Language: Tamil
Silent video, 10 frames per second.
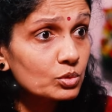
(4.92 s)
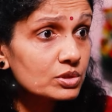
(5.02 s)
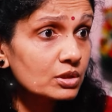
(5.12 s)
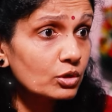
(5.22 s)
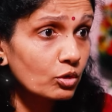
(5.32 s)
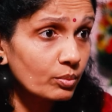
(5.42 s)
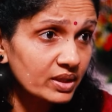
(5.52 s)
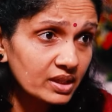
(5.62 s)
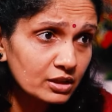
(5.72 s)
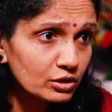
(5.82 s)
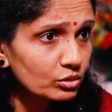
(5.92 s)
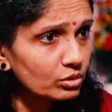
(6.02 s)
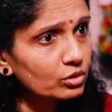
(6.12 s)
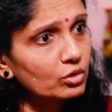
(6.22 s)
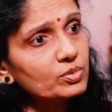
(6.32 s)
இந்த டவுன் சின்ரோம் மாதிரி
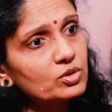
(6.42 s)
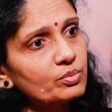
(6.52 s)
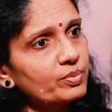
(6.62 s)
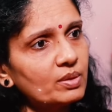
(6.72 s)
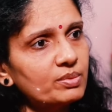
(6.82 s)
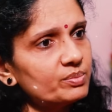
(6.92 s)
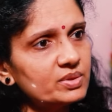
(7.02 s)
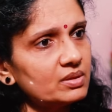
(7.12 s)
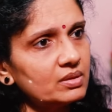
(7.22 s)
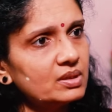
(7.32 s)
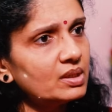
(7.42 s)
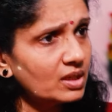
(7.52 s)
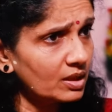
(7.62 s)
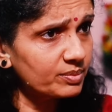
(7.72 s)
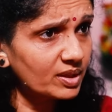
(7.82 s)
எதோ குரோமசோம் ப்ராப்ளம்ஸ்
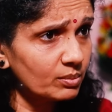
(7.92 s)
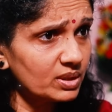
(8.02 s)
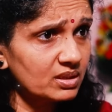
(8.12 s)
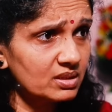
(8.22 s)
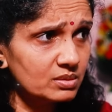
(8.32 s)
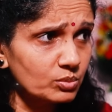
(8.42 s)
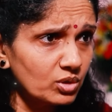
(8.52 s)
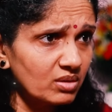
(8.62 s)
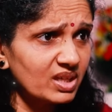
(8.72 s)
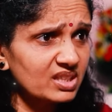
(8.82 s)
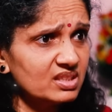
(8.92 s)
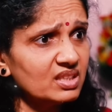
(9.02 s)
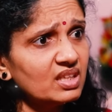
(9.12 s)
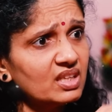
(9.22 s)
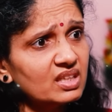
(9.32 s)
அப்னாமாலிட்டிஸ் மூல
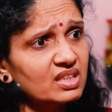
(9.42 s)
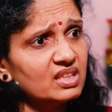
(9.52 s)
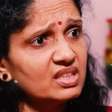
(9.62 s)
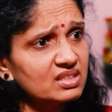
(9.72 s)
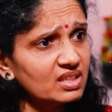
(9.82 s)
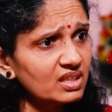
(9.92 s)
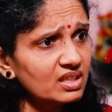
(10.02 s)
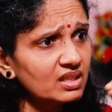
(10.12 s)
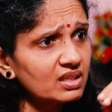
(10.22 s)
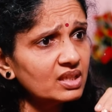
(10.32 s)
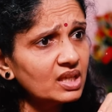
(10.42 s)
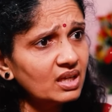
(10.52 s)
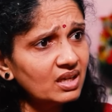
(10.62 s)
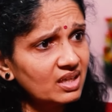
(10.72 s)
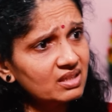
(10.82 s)
வளர்ச்சி இல்லை கிட்னி சரியில்லை
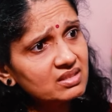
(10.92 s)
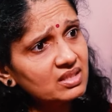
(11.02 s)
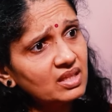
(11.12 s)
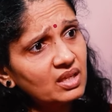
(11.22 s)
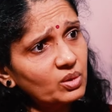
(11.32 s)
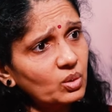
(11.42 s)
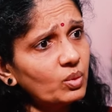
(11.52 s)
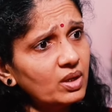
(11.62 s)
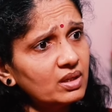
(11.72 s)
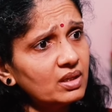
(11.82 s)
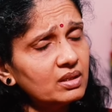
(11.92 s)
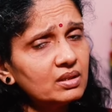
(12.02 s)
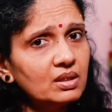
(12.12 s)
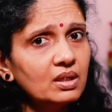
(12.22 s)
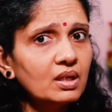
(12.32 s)
லங்ஸ் சரியாக க்ரோ ஆகலை